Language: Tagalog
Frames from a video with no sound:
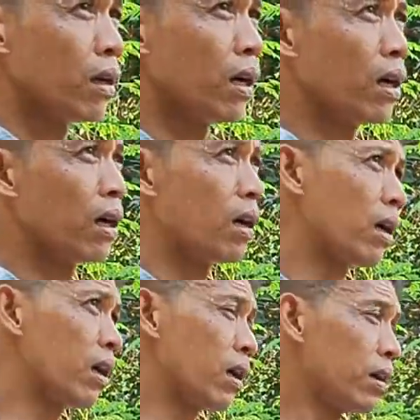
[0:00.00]

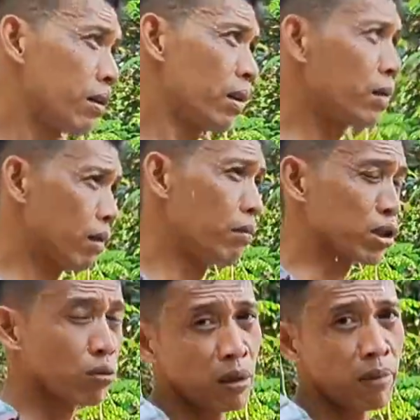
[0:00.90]
uh,
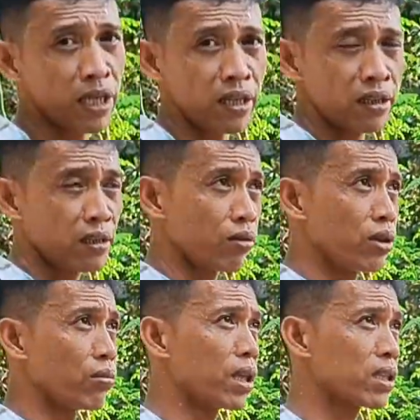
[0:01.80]
masubaybayan yung,
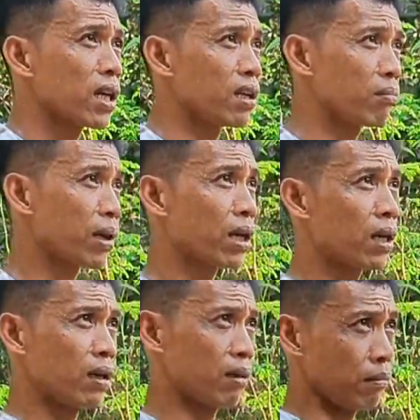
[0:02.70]
yung mga saging
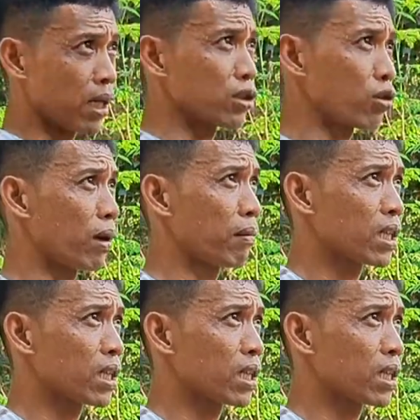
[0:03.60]
para makasurvive.